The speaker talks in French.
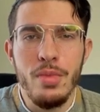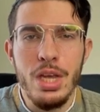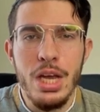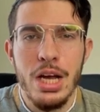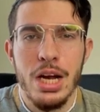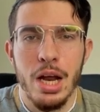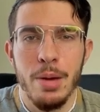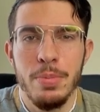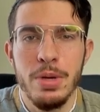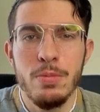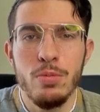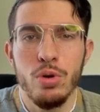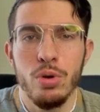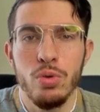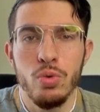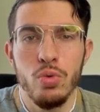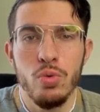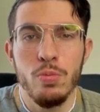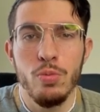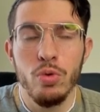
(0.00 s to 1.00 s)
La Bible nous
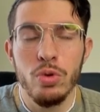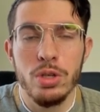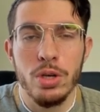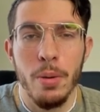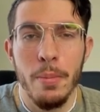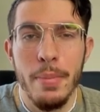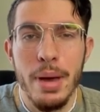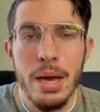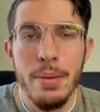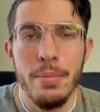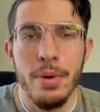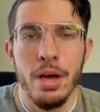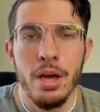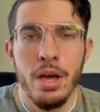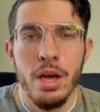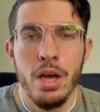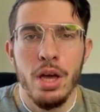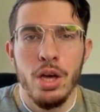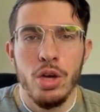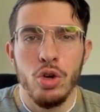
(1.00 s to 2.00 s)
montre même
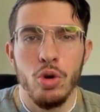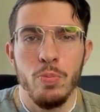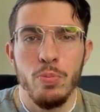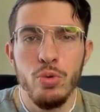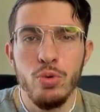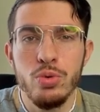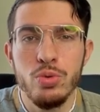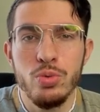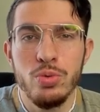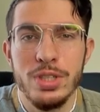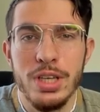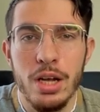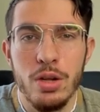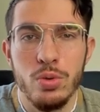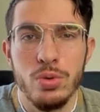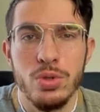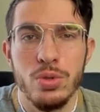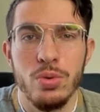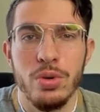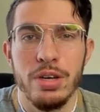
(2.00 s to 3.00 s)
que plus nous
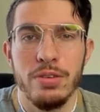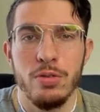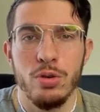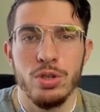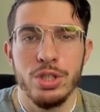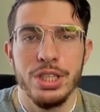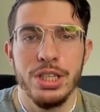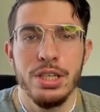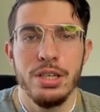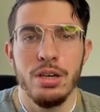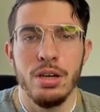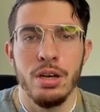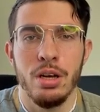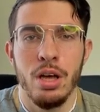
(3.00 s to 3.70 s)
annonçons l'Évangile,